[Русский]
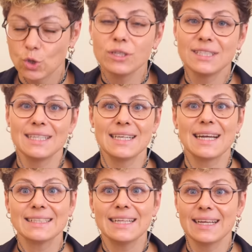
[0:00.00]
То есть, если
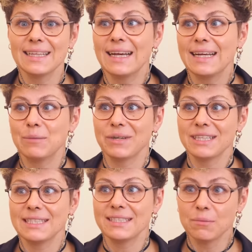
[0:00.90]
когда-то она
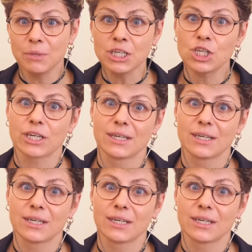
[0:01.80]
приносила мышек,